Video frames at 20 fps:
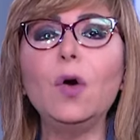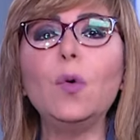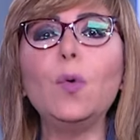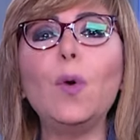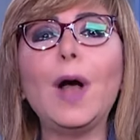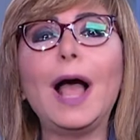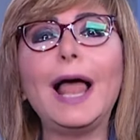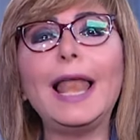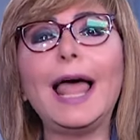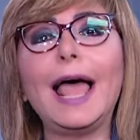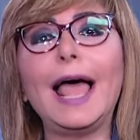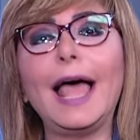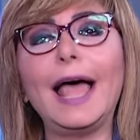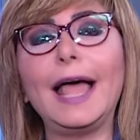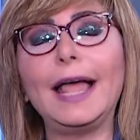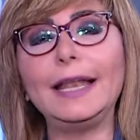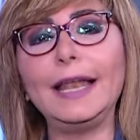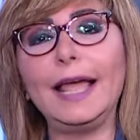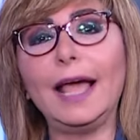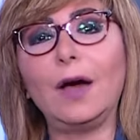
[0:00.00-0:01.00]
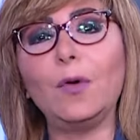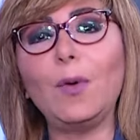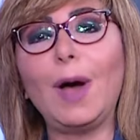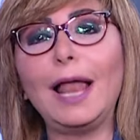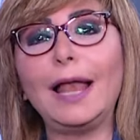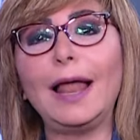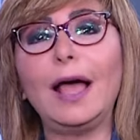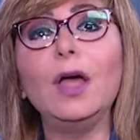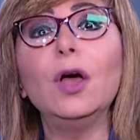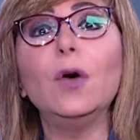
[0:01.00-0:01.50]
ولا نع
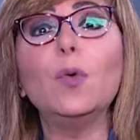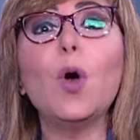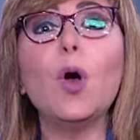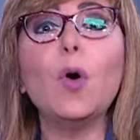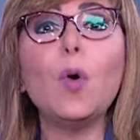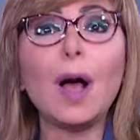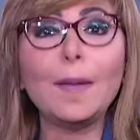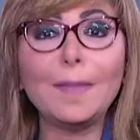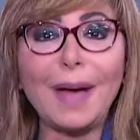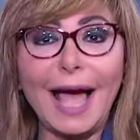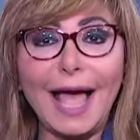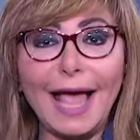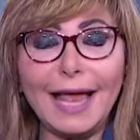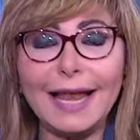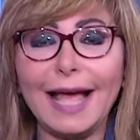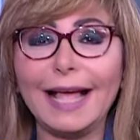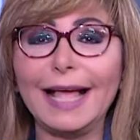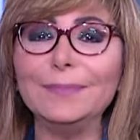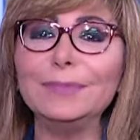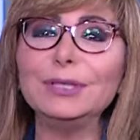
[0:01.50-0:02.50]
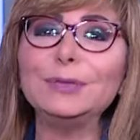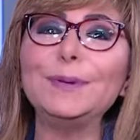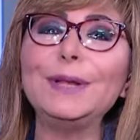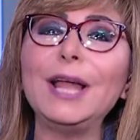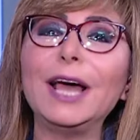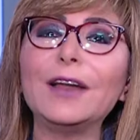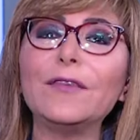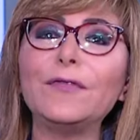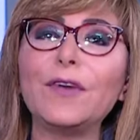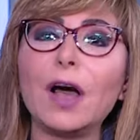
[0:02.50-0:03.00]
ولا وهو معانا يعني مش
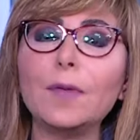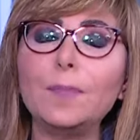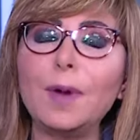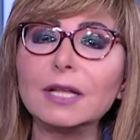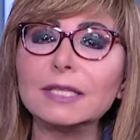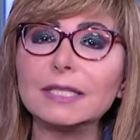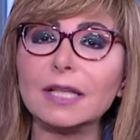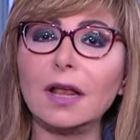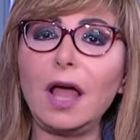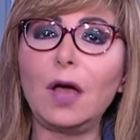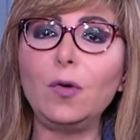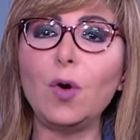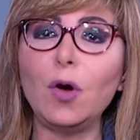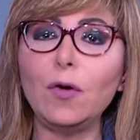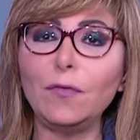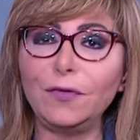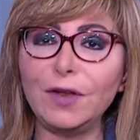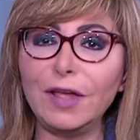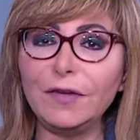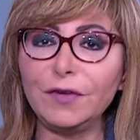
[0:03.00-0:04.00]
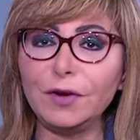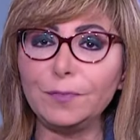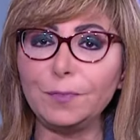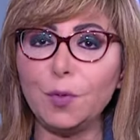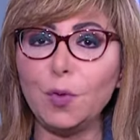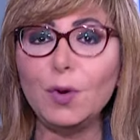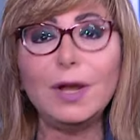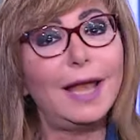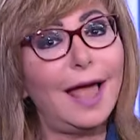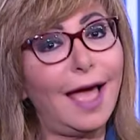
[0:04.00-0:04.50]
بنعرف أخبار صلاح وهو في
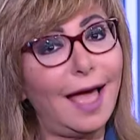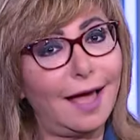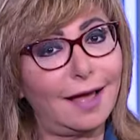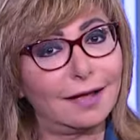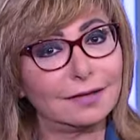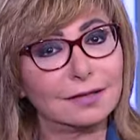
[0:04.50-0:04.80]
ليفربول لا